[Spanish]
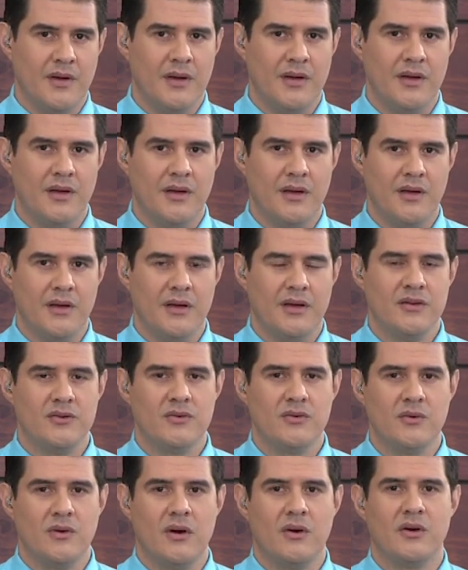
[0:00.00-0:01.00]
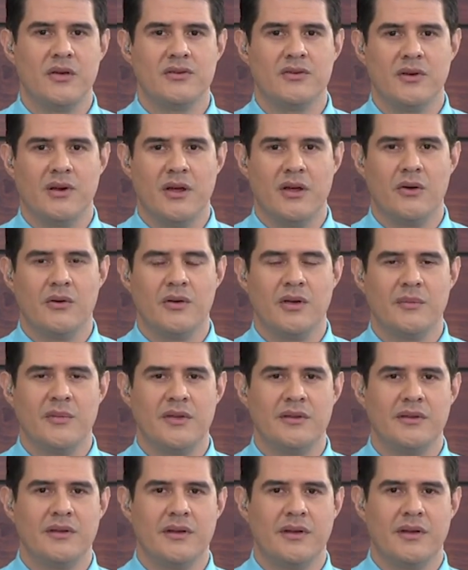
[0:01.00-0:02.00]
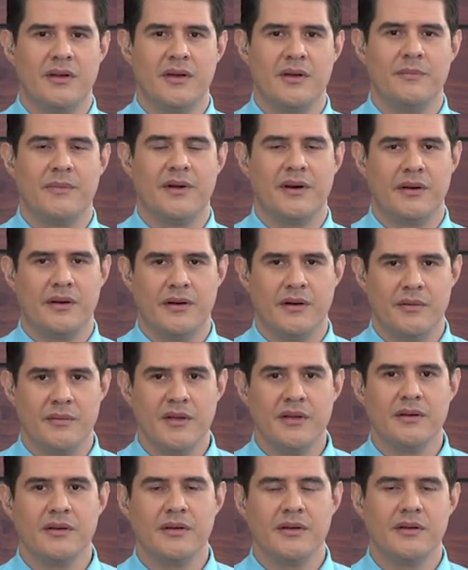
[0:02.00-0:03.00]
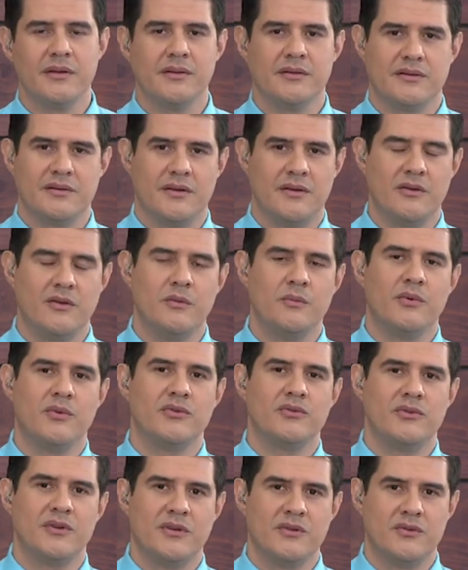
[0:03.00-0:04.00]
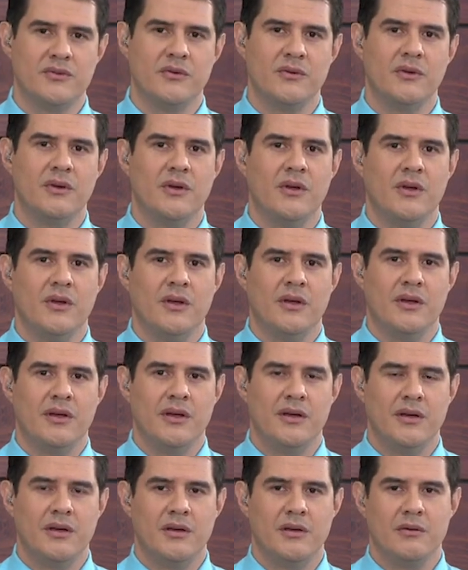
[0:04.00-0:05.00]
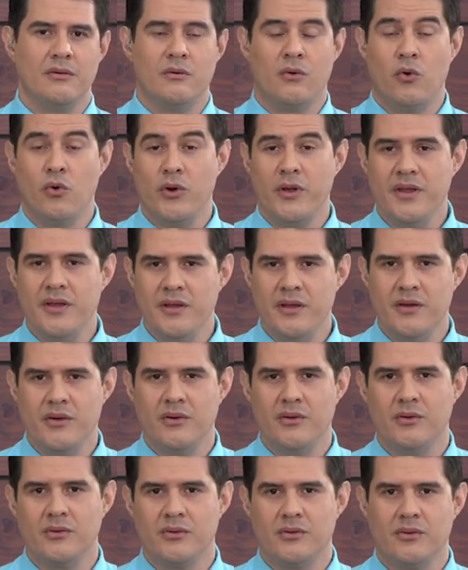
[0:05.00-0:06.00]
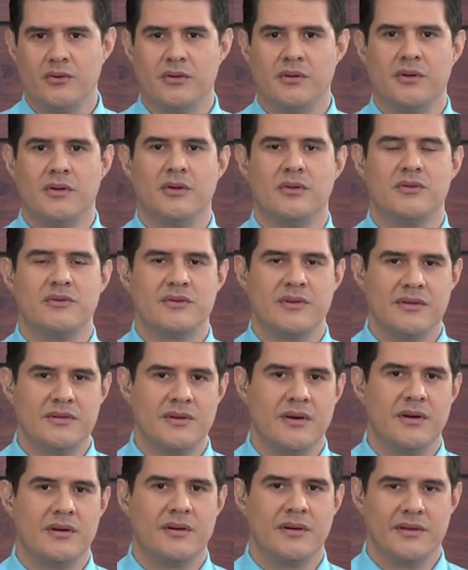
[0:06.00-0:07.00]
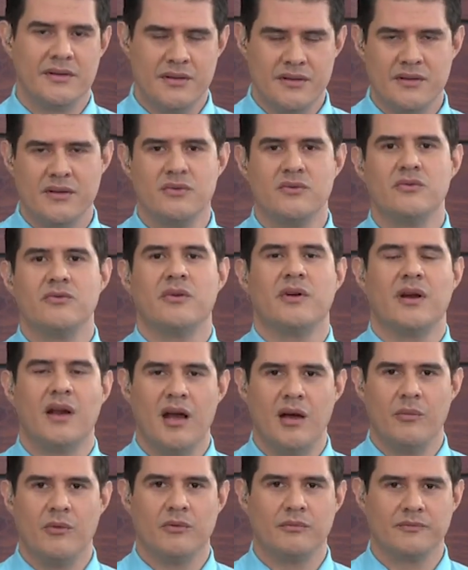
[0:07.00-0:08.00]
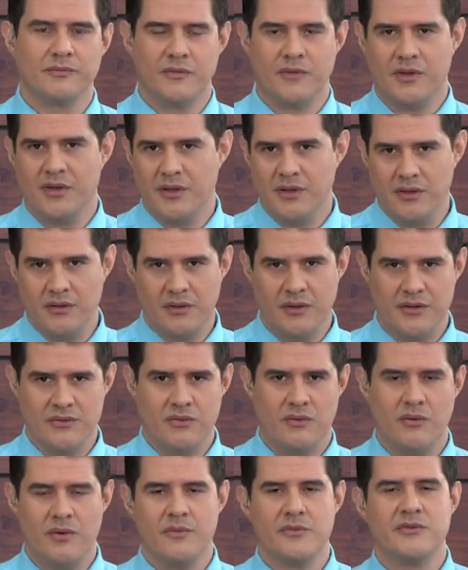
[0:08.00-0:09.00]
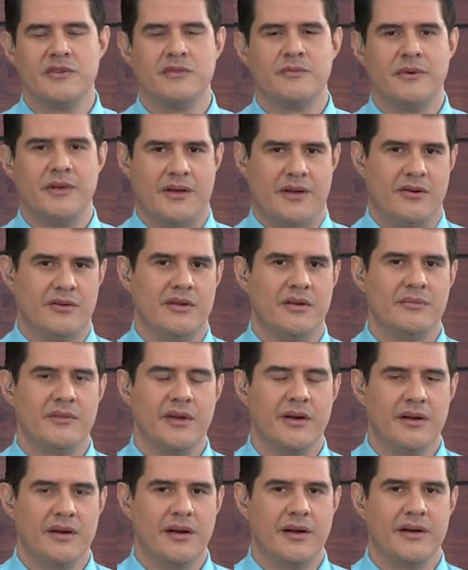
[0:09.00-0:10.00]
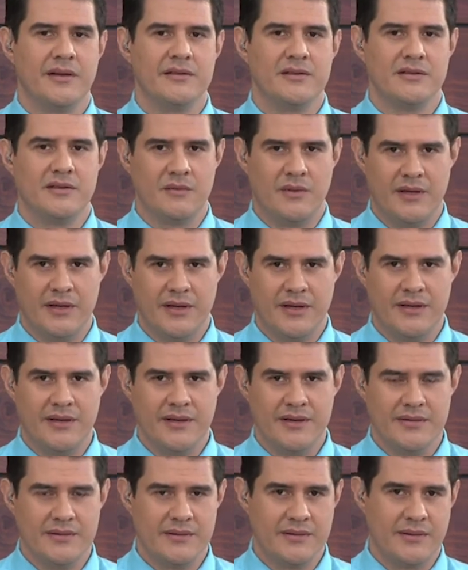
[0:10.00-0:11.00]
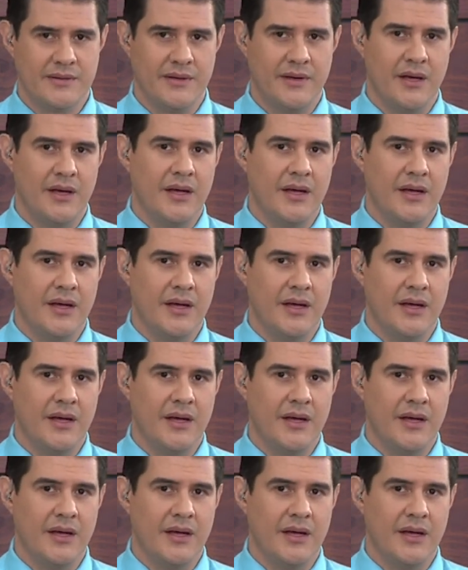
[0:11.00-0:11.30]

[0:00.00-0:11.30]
Eh, eso ha ocasionado obviamente que paralelamente se dé un proceso eh, jurídico donde don César está haciendo un reclamo que eso lo hemos explicado también acá en esta semana, en el 15,